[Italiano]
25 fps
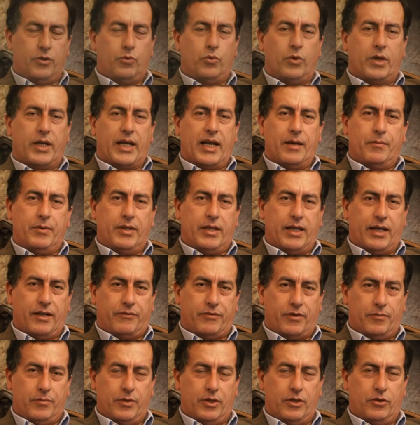due rami della
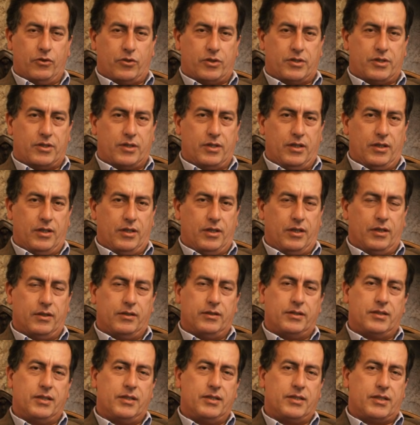famiglia Orsini
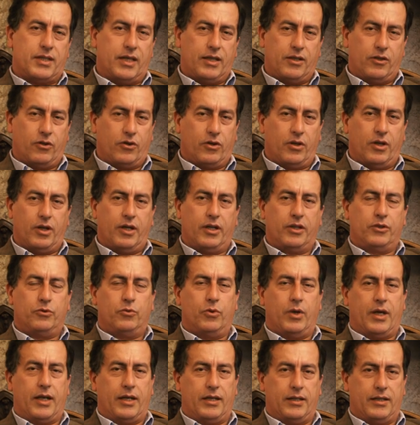si insediano nelle
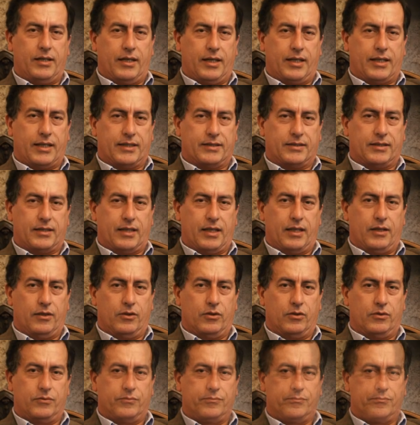due ali del
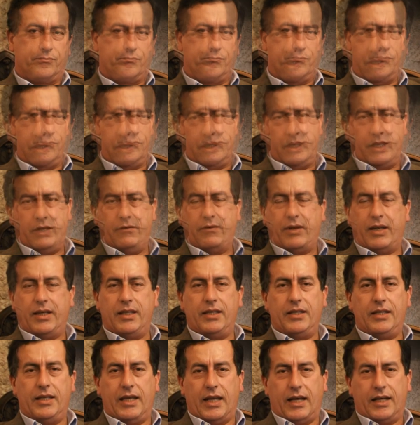castello. I
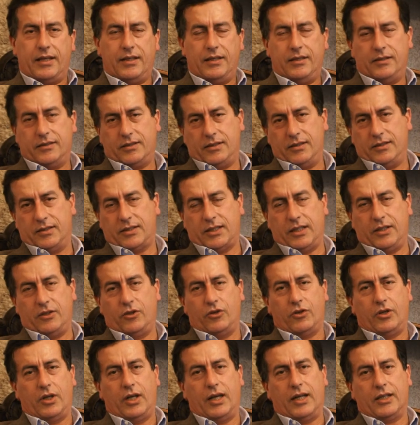Valignani si
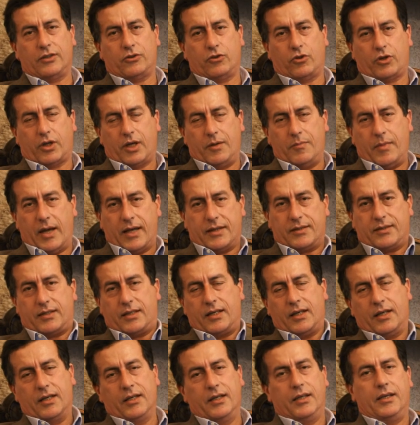insediano nella Torre
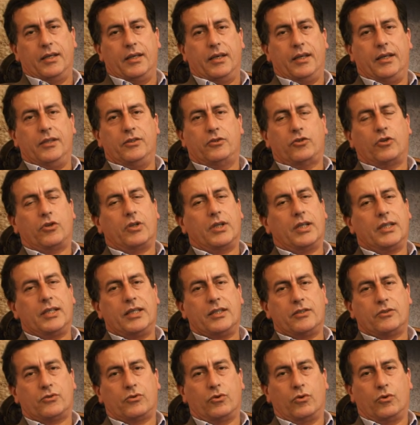Maschia e intorno ad
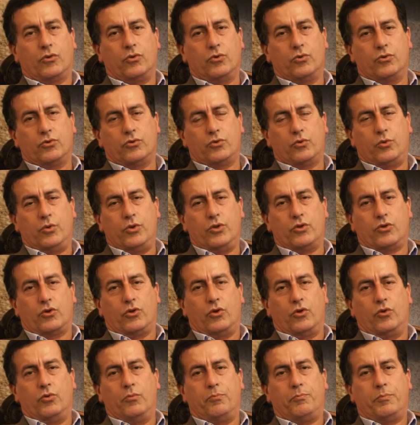esso
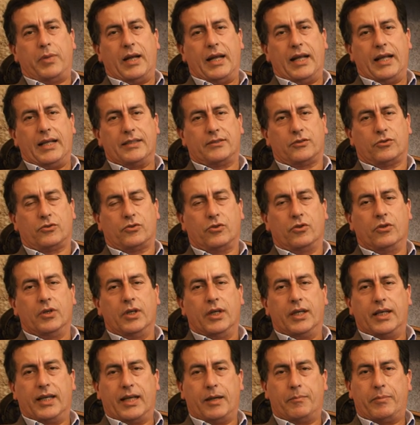costruiscono un
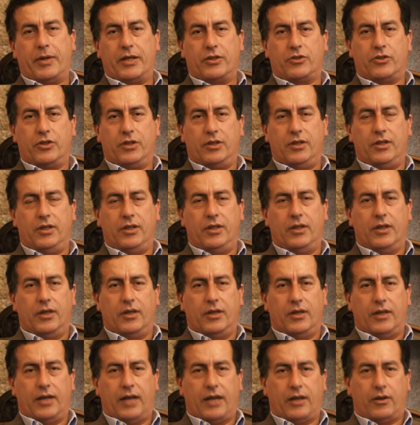palazzo capace di
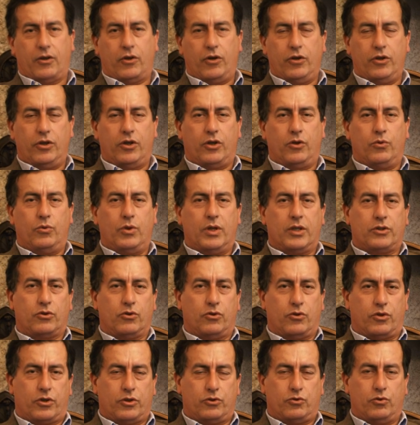accogliere una
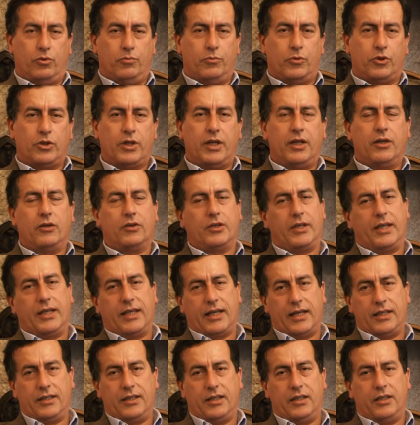torre sul modello dei
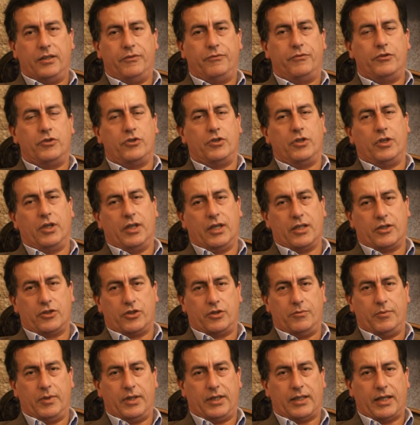grandi edifici
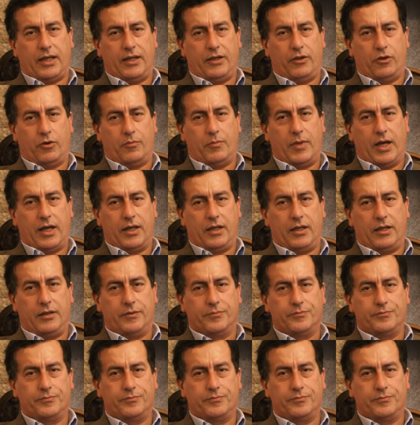rinascimentali romani.